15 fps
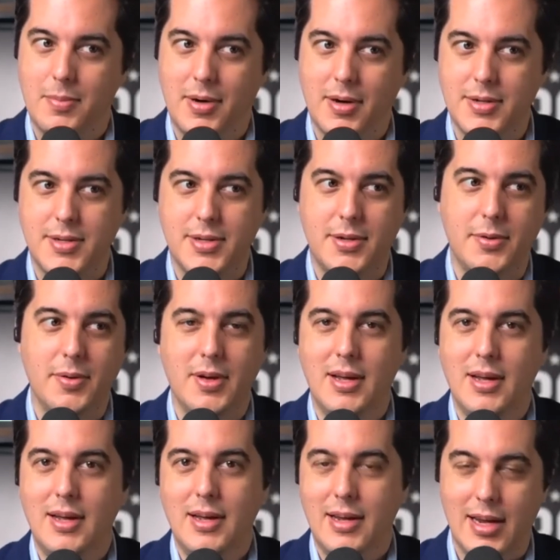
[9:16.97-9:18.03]
Devo dire che è
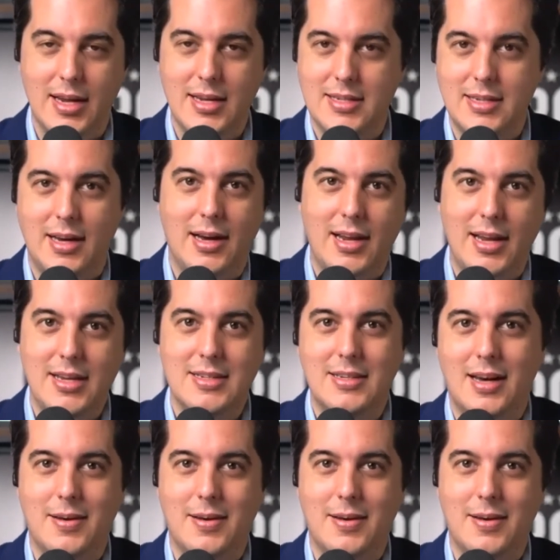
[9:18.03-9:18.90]
un po' difficile.